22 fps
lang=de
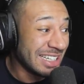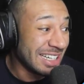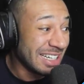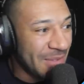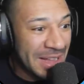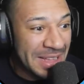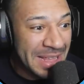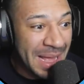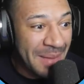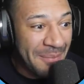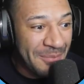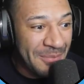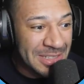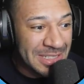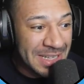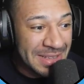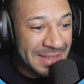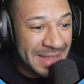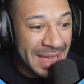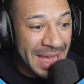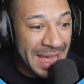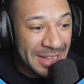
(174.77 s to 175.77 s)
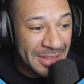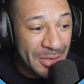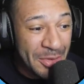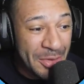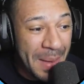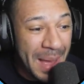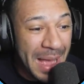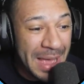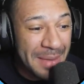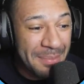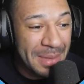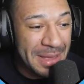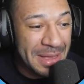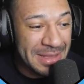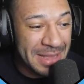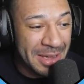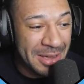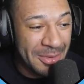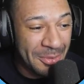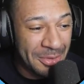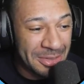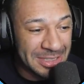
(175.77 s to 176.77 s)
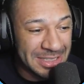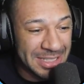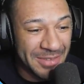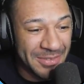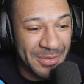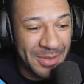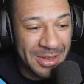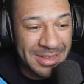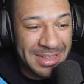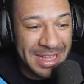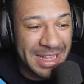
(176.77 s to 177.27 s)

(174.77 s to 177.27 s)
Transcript: Verdammt, wir sind direkt über einen Meter groß geworden.